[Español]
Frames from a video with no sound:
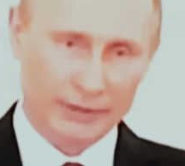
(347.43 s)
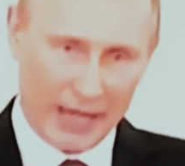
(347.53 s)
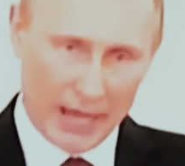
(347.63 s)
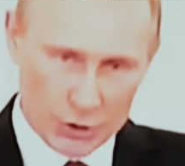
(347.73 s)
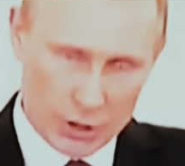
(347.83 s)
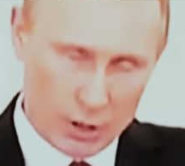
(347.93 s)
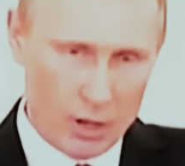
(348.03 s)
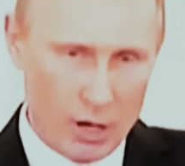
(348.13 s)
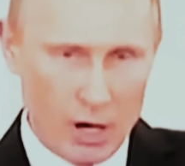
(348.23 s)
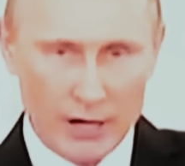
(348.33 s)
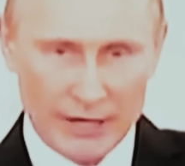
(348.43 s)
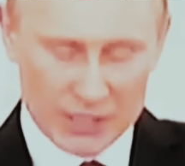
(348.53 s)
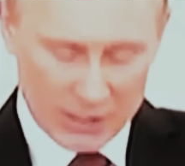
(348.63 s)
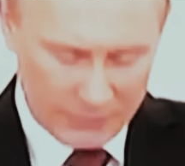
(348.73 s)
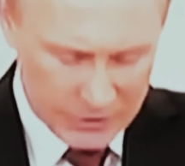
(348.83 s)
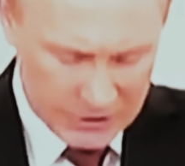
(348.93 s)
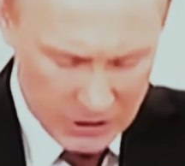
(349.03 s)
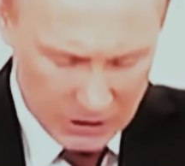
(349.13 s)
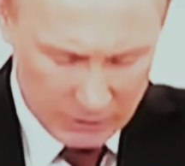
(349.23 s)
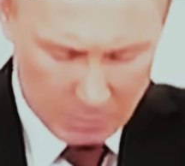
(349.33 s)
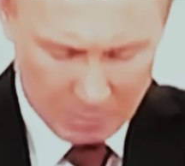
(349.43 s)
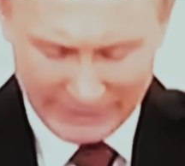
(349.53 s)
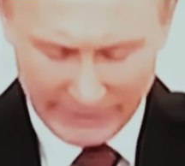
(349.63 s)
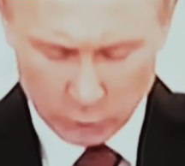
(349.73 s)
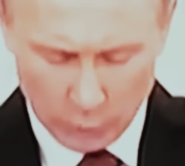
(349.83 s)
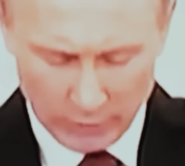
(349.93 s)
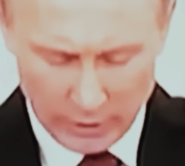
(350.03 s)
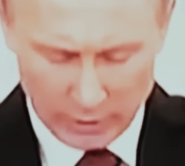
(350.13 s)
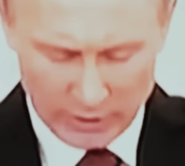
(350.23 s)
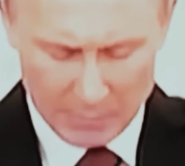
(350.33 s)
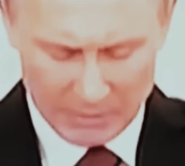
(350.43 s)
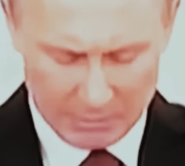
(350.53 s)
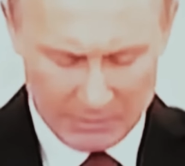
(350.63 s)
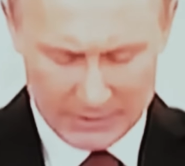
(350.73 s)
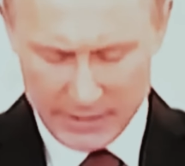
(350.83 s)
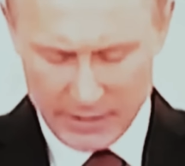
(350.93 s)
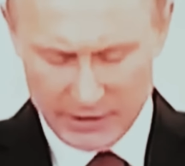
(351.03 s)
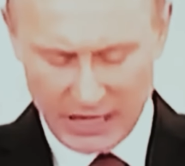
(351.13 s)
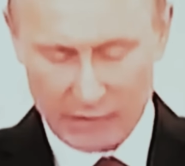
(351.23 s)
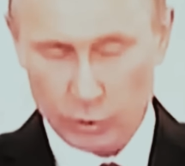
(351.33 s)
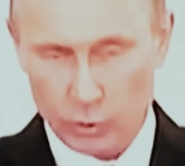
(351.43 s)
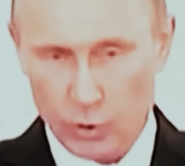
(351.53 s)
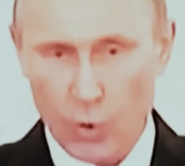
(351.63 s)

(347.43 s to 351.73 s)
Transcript: partes del mundo, generando una polaridad causada por